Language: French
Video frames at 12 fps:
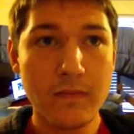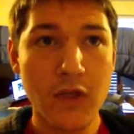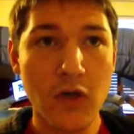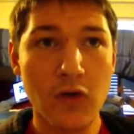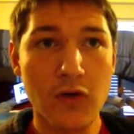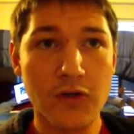
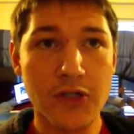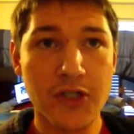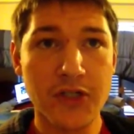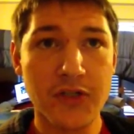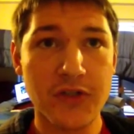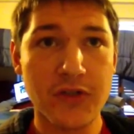quand
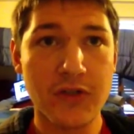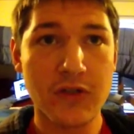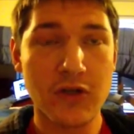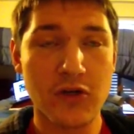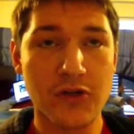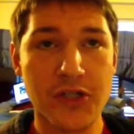
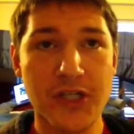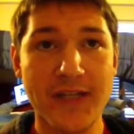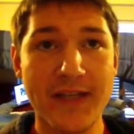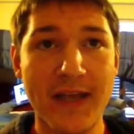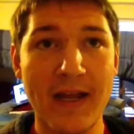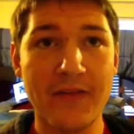quand
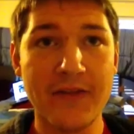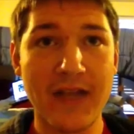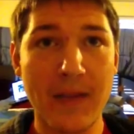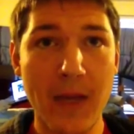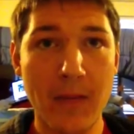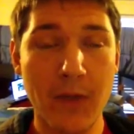j'étais à l'Évite de
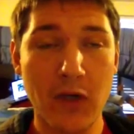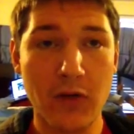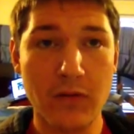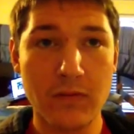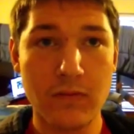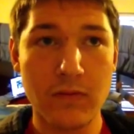Québec
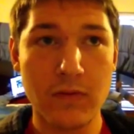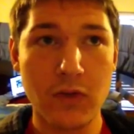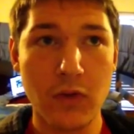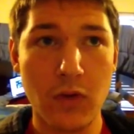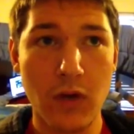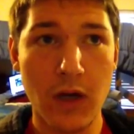pendant
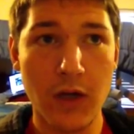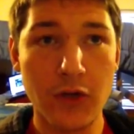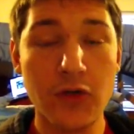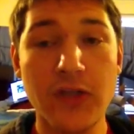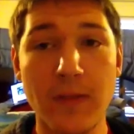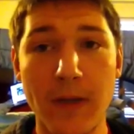euh,
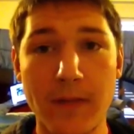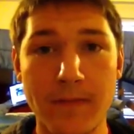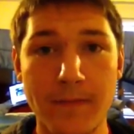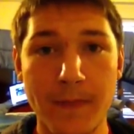deux semaines.